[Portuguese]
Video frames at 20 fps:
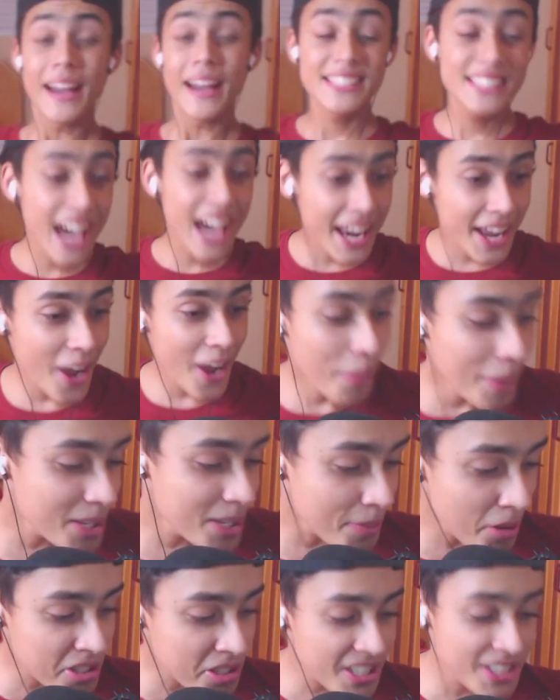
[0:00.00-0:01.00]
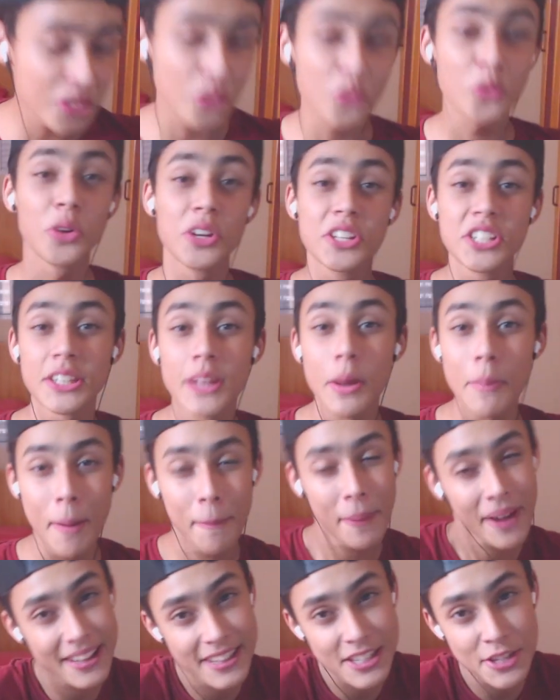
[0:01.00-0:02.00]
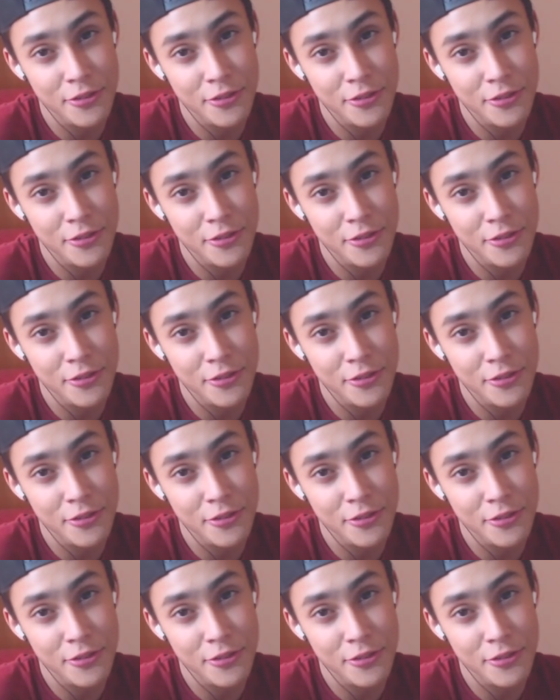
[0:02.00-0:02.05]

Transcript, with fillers: Mas, cara, realmente espero que vocês tenham curtido, é uma parada